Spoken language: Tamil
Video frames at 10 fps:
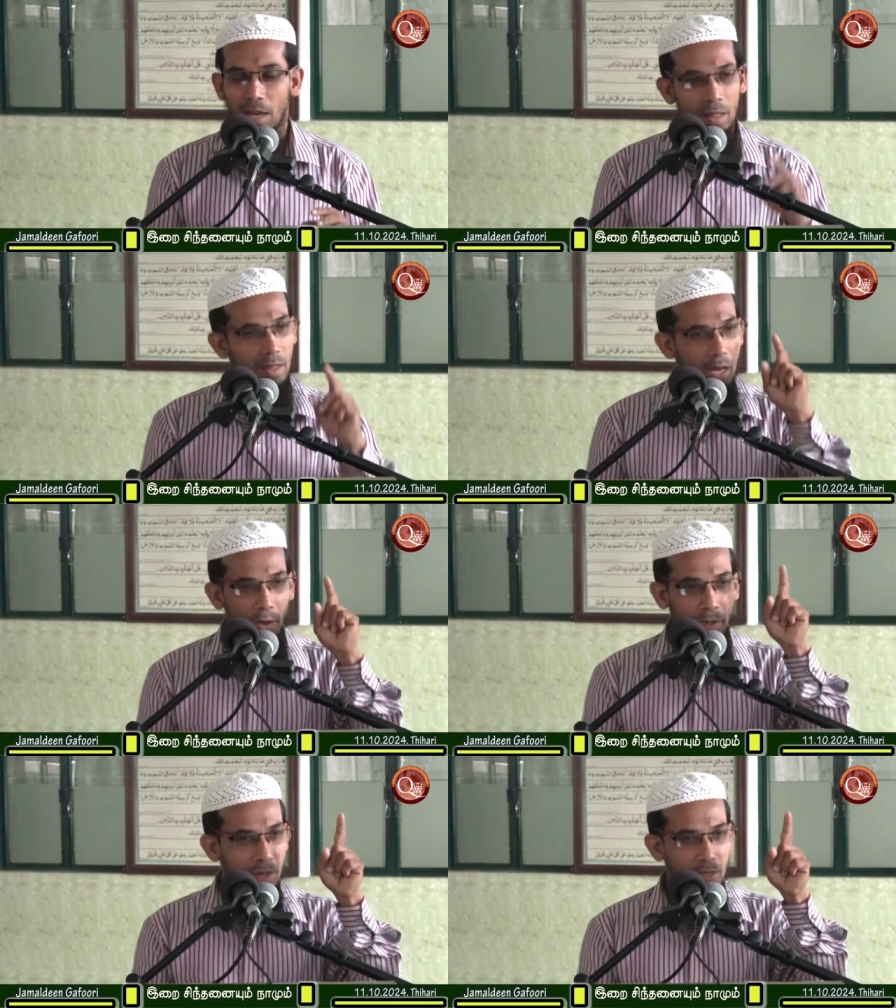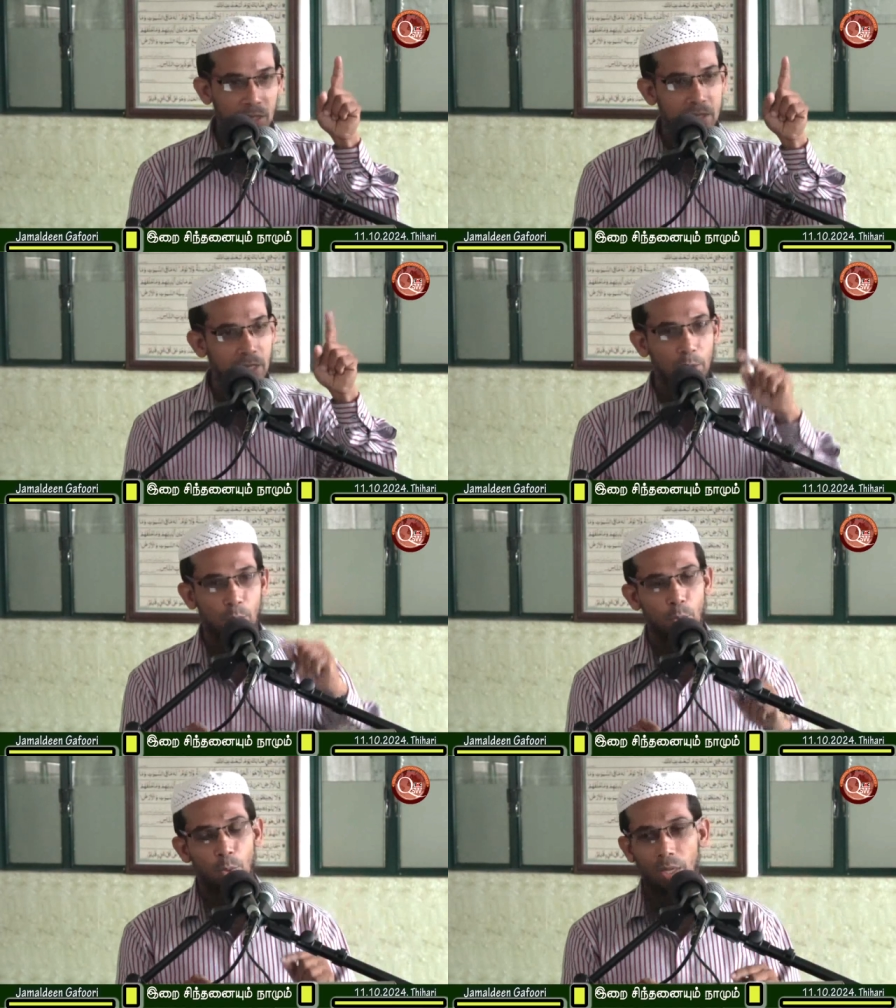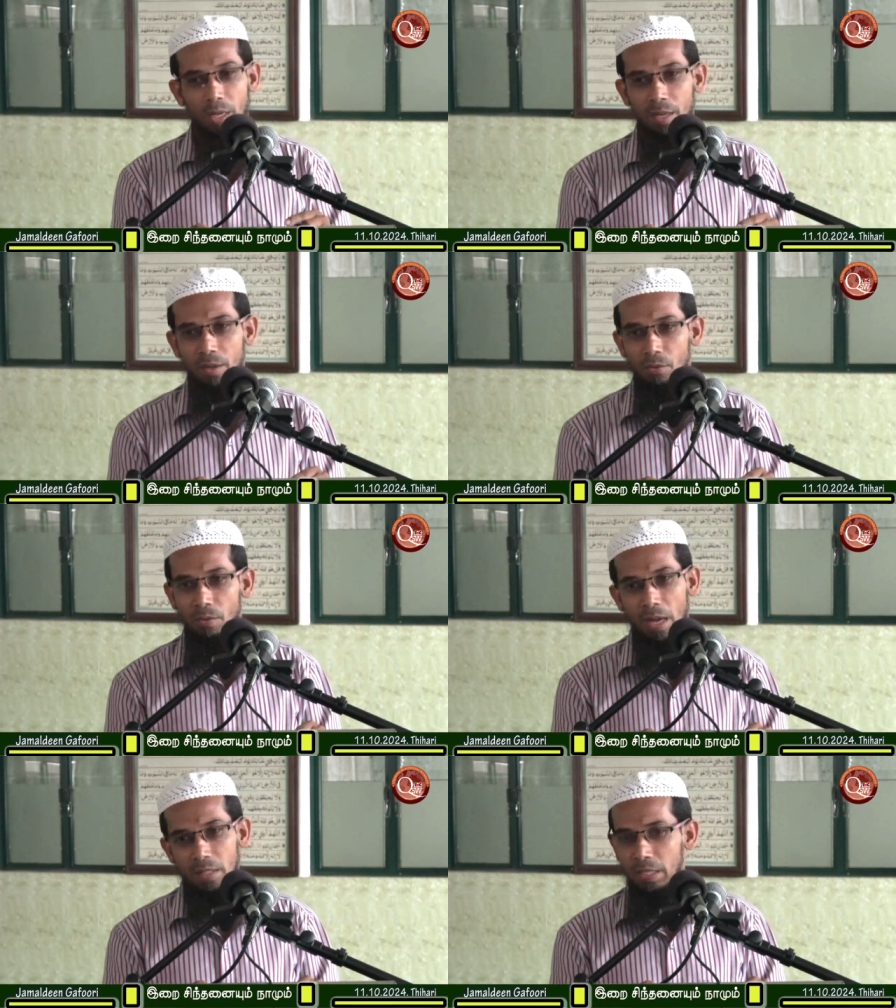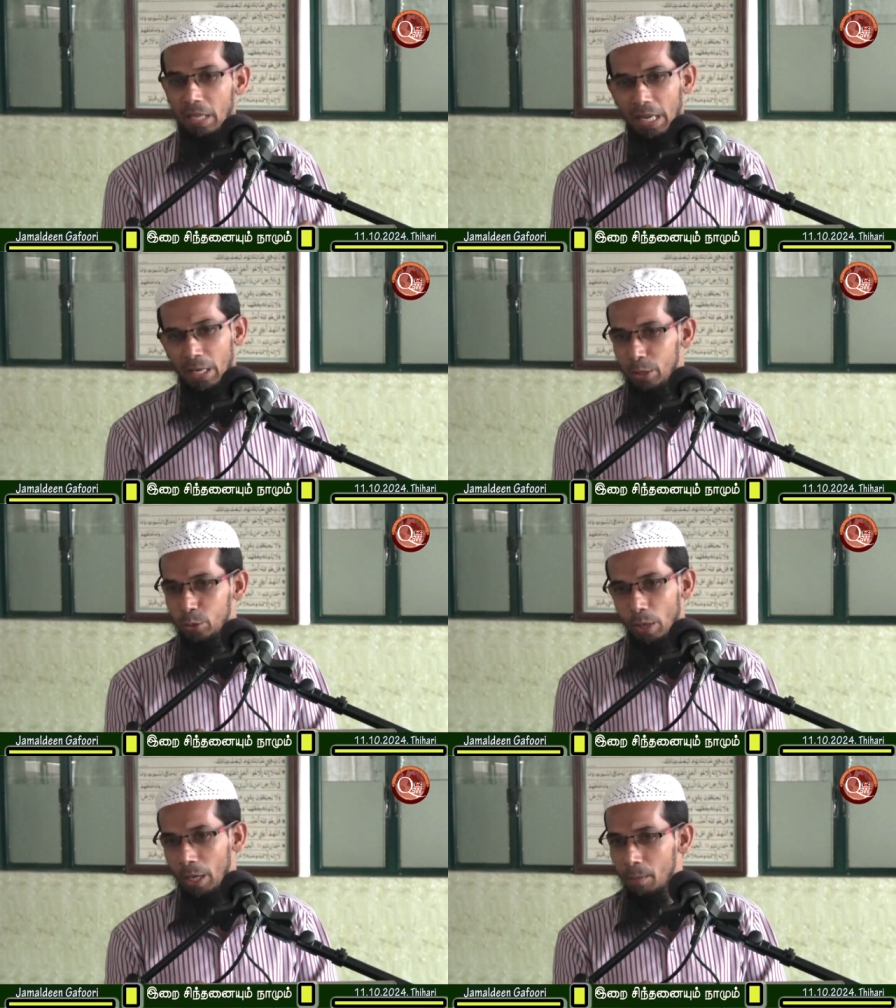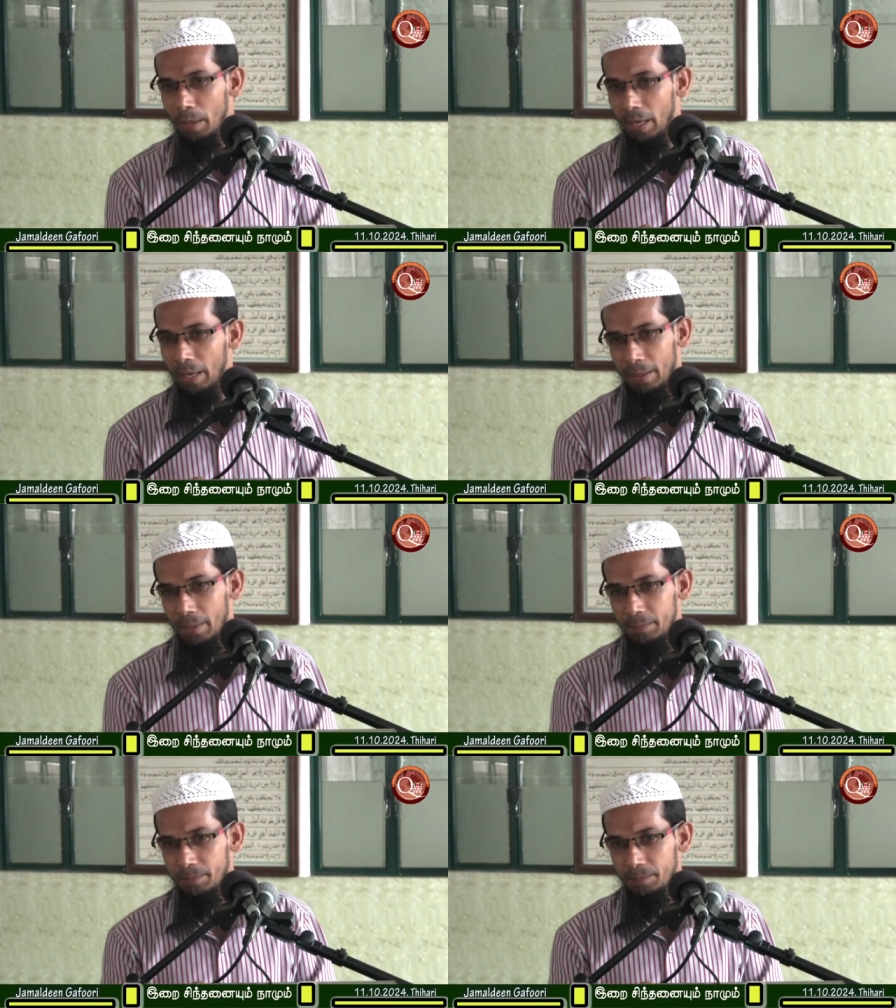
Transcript: அல்லாஹுவை திக்ரு செய்யக்கூடிய வார்த்தைகள் எங்களுக்கு சொல்லலுமா இயலாதான்